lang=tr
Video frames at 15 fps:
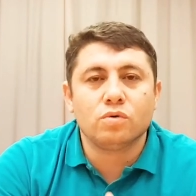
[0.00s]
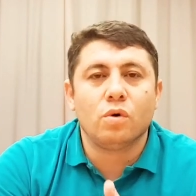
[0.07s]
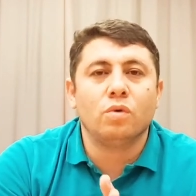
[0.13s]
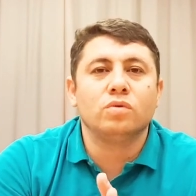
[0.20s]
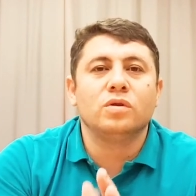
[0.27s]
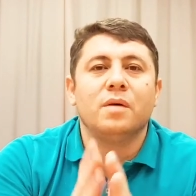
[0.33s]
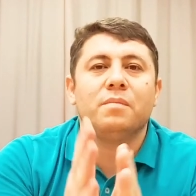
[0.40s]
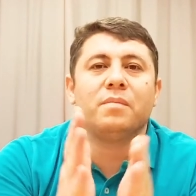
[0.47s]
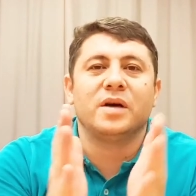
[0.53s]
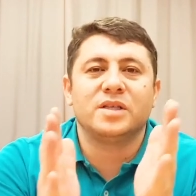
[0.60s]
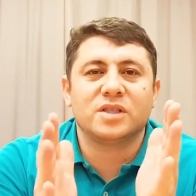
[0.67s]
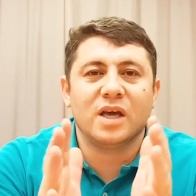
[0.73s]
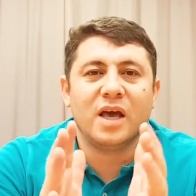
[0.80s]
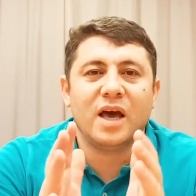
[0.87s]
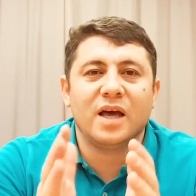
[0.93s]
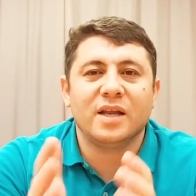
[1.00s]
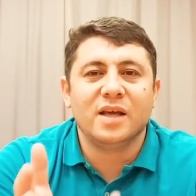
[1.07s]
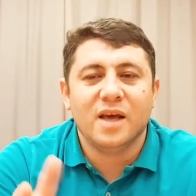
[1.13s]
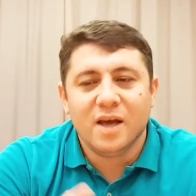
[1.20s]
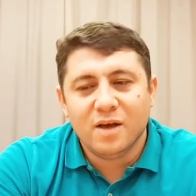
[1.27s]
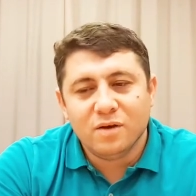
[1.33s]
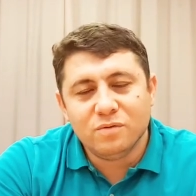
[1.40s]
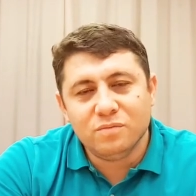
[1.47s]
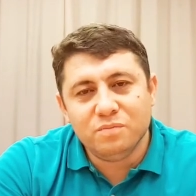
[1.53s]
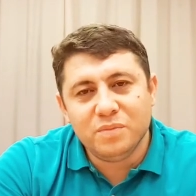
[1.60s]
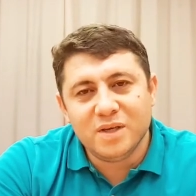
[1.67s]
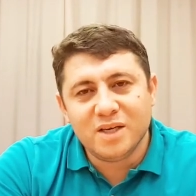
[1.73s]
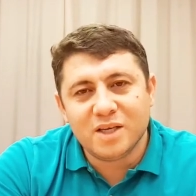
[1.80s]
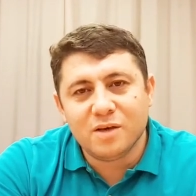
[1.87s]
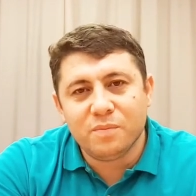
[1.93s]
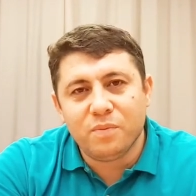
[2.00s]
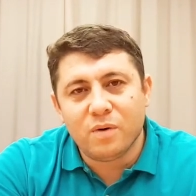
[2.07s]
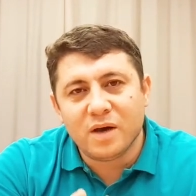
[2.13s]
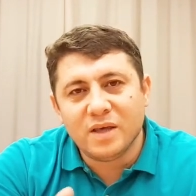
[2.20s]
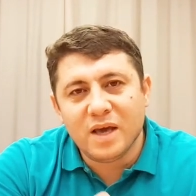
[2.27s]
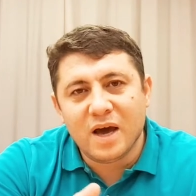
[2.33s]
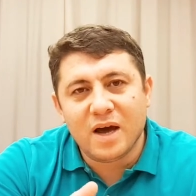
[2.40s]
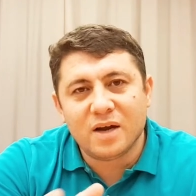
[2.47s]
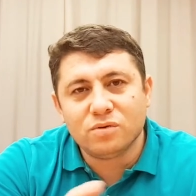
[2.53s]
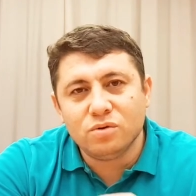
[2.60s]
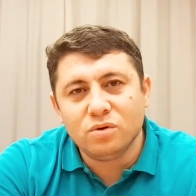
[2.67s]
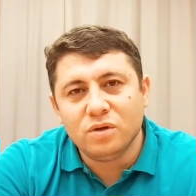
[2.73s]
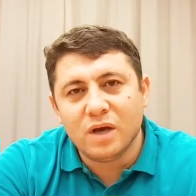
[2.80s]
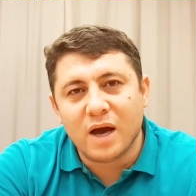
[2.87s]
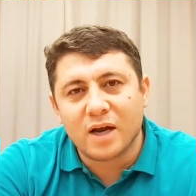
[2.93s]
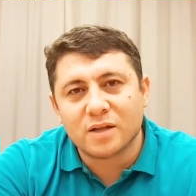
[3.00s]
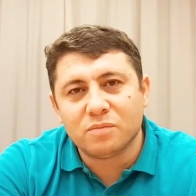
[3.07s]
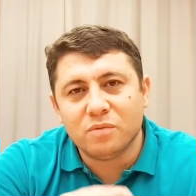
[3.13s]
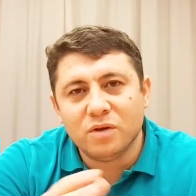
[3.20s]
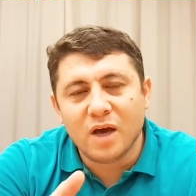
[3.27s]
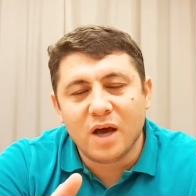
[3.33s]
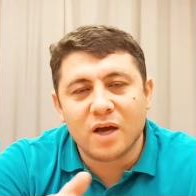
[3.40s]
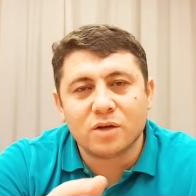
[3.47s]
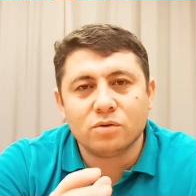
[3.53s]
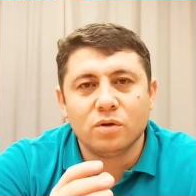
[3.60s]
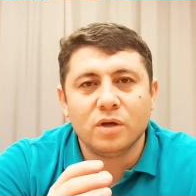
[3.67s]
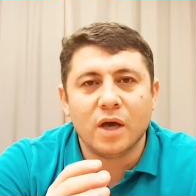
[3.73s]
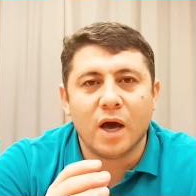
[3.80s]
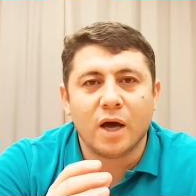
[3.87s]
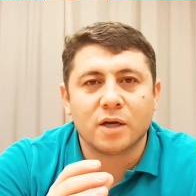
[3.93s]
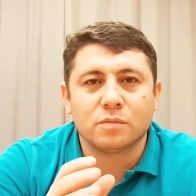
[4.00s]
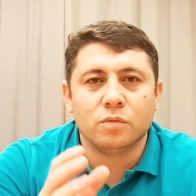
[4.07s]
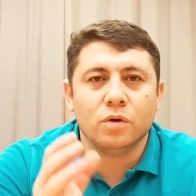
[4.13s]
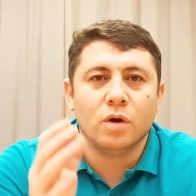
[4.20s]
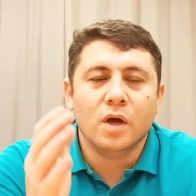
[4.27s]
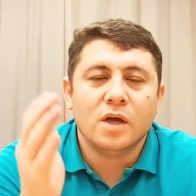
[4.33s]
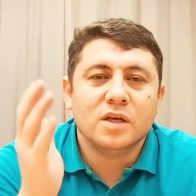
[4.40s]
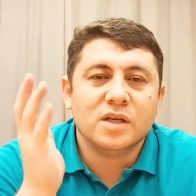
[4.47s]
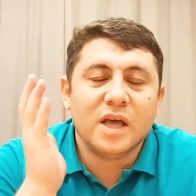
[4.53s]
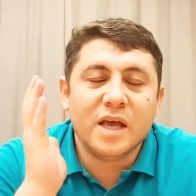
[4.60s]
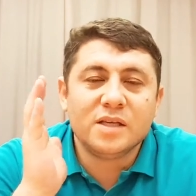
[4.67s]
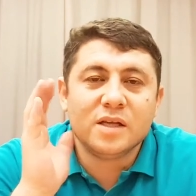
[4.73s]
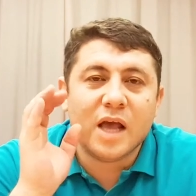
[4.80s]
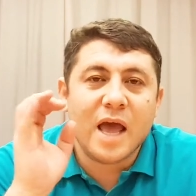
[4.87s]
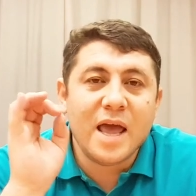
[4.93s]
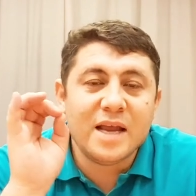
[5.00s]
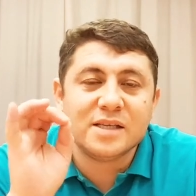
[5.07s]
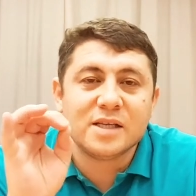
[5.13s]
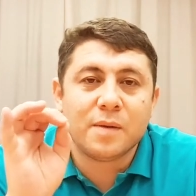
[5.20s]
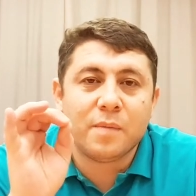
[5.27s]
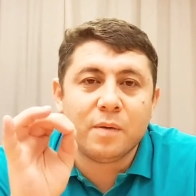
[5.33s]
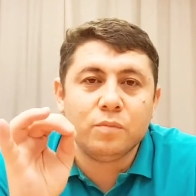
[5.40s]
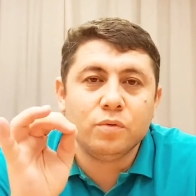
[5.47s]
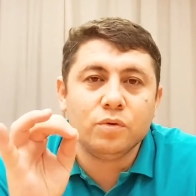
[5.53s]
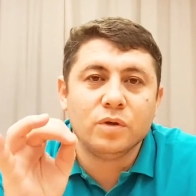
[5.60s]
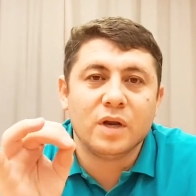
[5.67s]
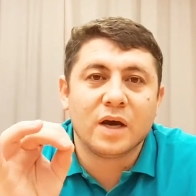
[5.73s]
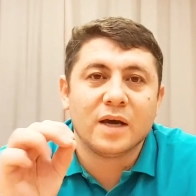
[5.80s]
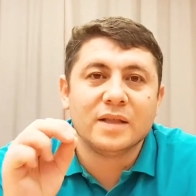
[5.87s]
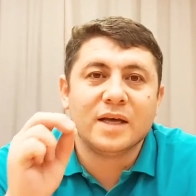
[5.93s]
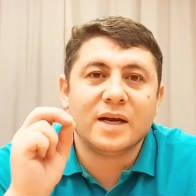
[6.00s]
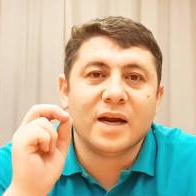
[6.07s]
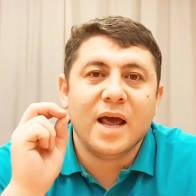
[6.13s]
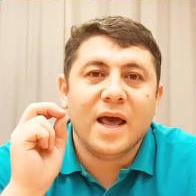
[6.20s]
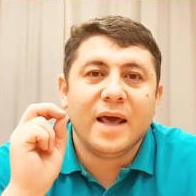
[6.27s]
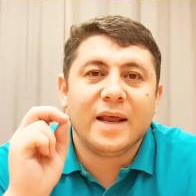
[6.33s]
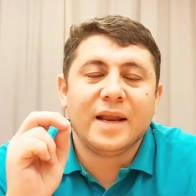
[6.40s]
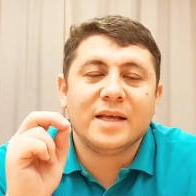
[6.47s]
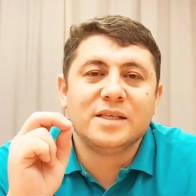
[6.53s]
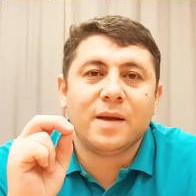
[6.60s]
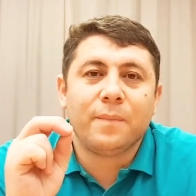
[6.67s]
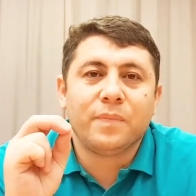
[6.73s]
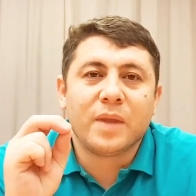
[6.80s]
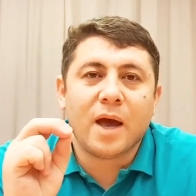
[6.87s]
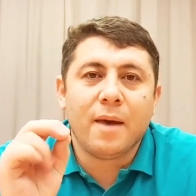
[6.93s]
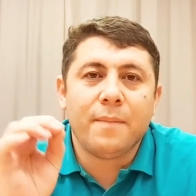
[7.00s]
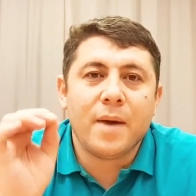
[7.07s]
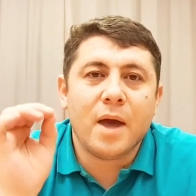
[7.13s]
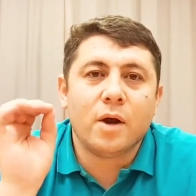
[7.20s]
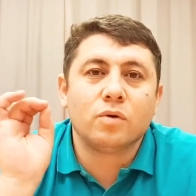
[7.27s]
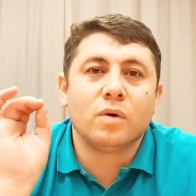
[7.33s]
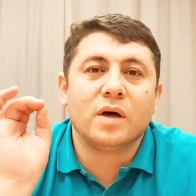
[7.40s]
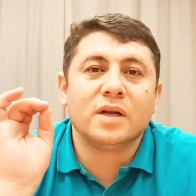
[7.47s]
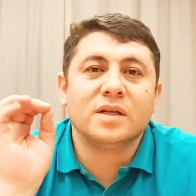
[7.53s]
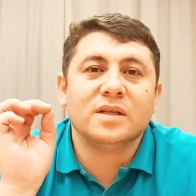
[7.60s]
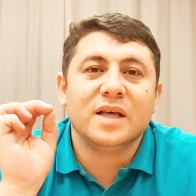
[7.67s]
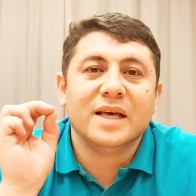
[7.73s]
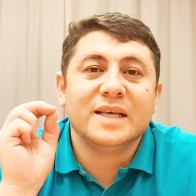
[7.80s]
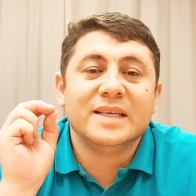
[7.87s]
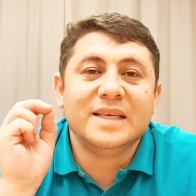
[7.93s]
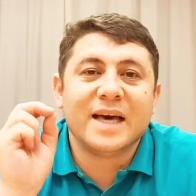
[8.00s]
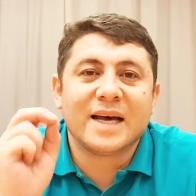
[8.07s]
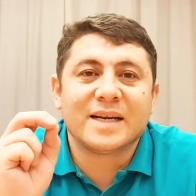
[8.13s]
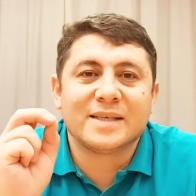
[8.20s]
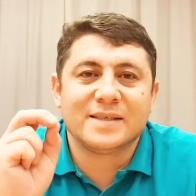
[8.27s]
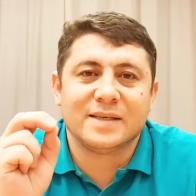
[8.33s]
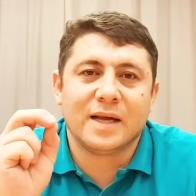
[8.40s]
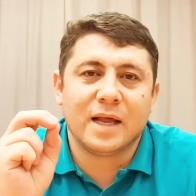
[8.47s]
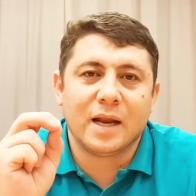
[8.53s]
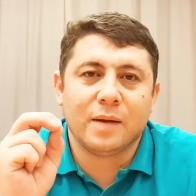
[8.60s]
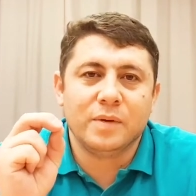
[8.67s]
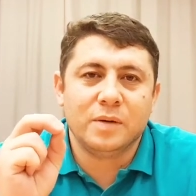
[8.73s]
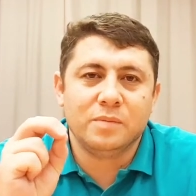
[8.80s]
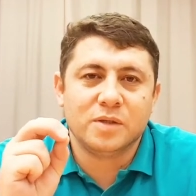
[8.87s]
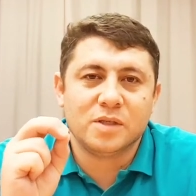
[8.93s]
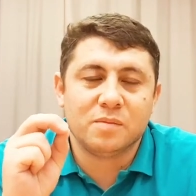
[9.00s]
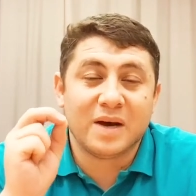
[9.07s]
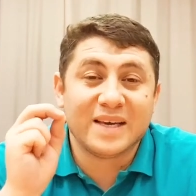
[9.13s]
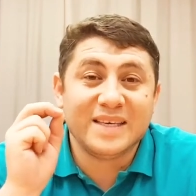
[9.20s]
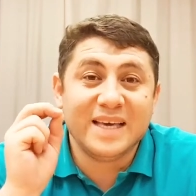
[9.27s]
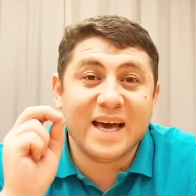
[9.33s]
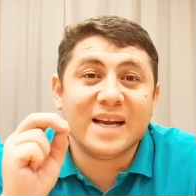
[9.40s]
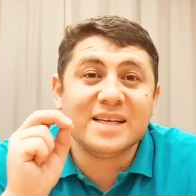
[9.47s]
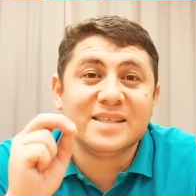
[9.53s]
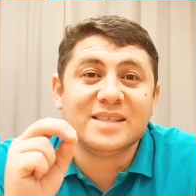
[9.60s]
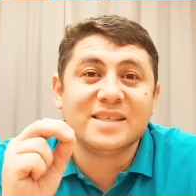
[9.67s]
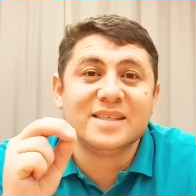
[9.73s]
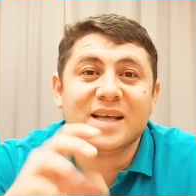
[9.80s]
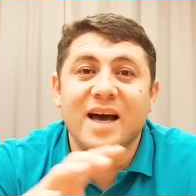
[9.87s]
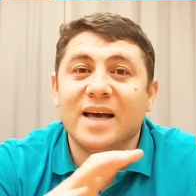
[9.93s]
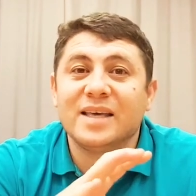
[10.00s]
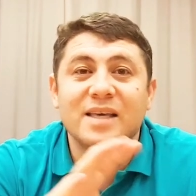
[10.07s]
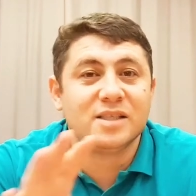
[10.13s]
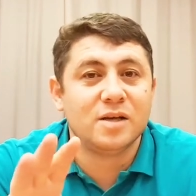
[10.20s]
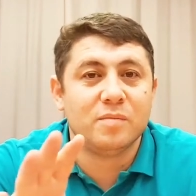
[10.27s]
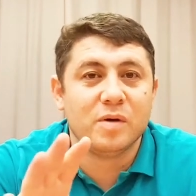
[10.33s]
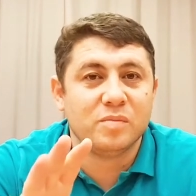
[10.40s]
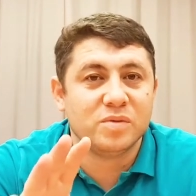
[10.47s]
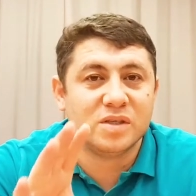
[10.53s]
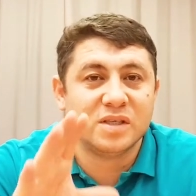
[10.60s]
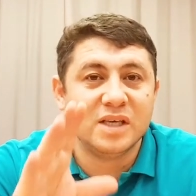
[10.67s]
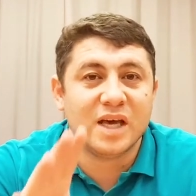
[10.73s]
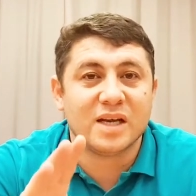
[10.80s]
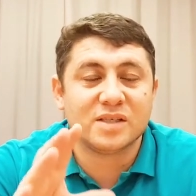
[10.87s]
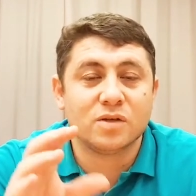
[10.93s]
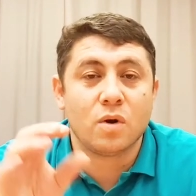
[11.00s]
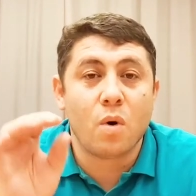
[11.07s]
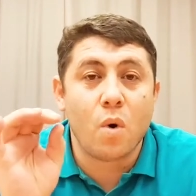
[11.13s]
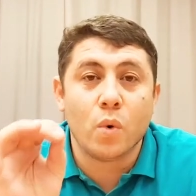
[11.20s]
ondan başka yani 1-2 puan ya artıyor ya artmıyor ya artıyor ya artmıyor. Her, her zaman bugüne kadar Recep Tayyip Erdoğan'ın yarısını alabilmişsin. Bak yarısını daha geçememişsin. Yarısını